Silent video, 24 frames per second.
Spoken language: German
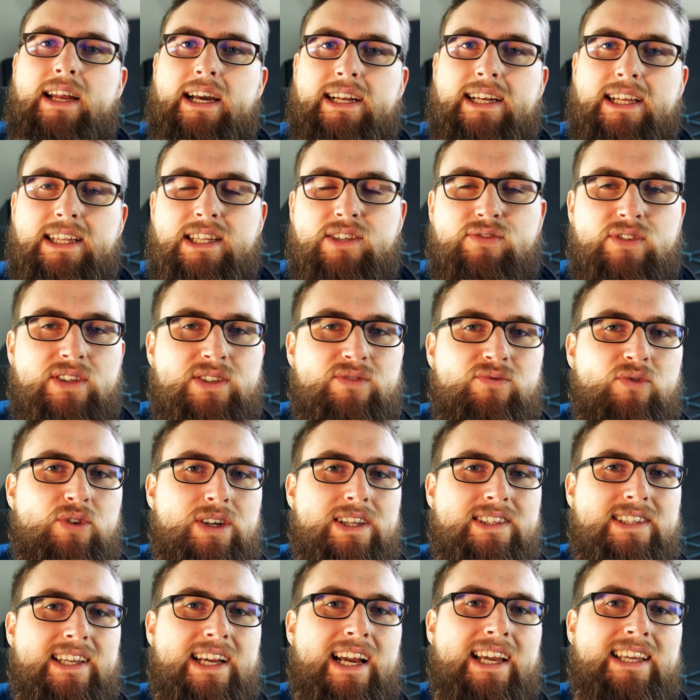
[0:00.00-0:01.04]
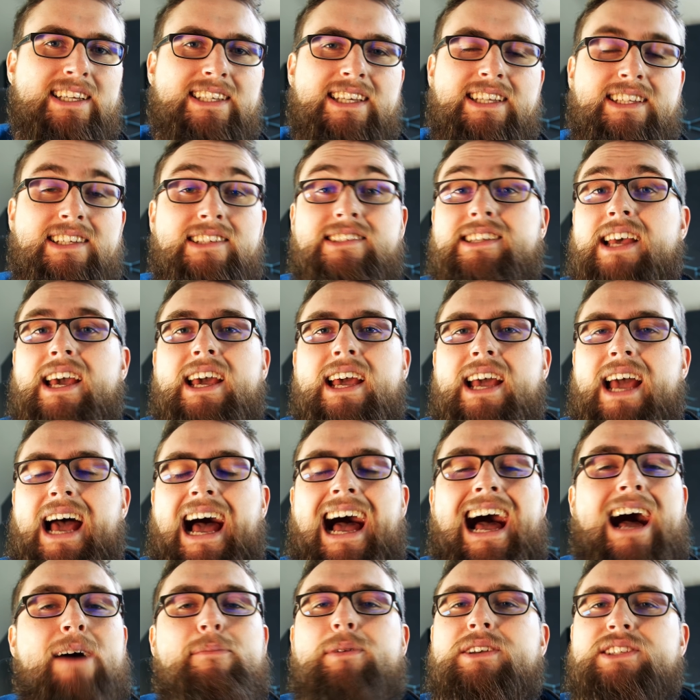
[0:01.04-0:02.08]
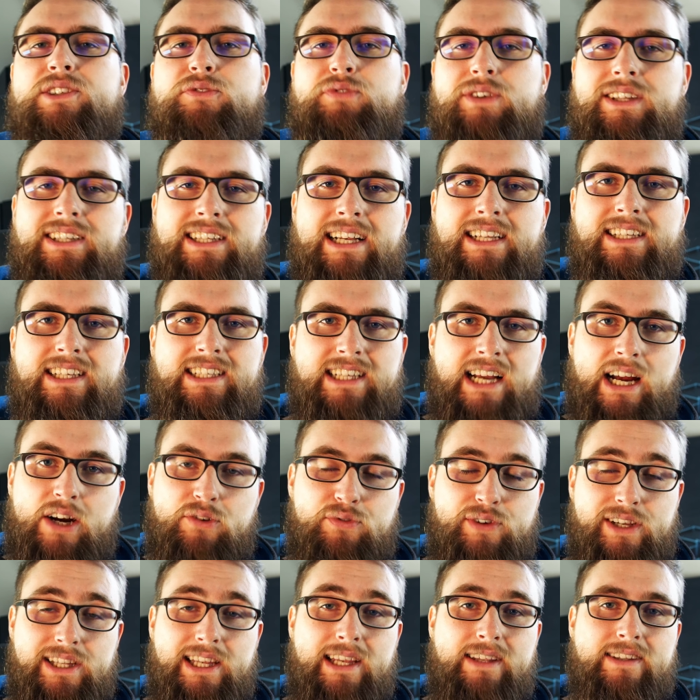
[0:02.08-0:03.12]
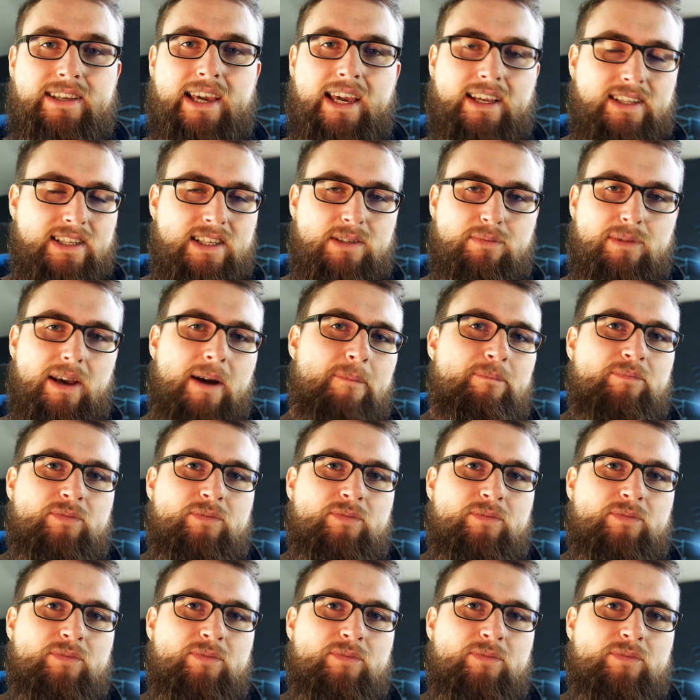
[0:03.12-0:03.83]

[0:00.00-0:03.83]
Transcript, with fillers: leider nicht wissen, wo das Ding eigentlich hin ist. Aber sie finden halt den RFID-Tag nicht mehr